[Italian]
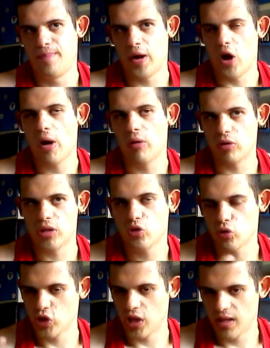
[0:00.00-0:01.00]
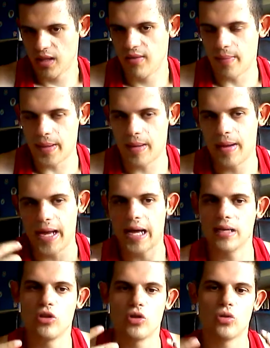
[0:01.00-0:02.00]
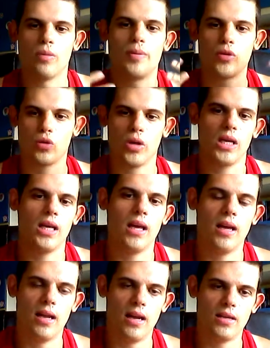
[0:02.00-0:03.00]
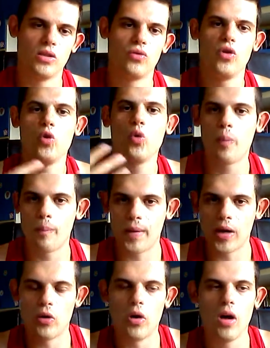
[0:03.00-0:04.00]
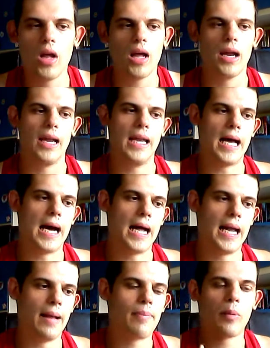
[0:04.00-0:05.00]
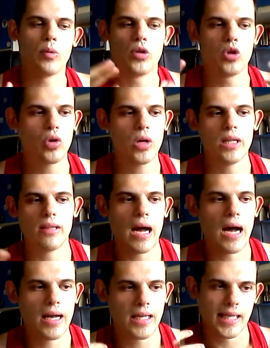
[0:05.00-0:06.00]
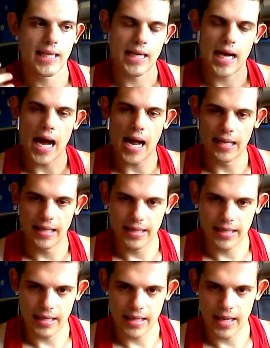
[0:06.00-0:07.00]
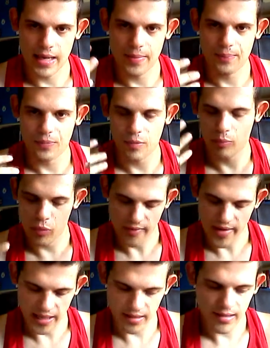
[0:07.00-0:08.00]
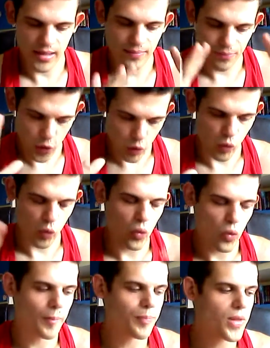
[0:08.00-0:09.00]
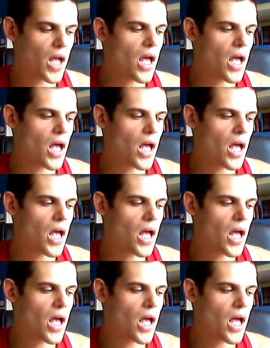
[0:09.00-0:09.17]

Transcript: però è una cosa soggettiva perché magari ci sono persone che eh, sviluppano la, la, propria sessualità in altre mh, mm, più avanti. Comunque,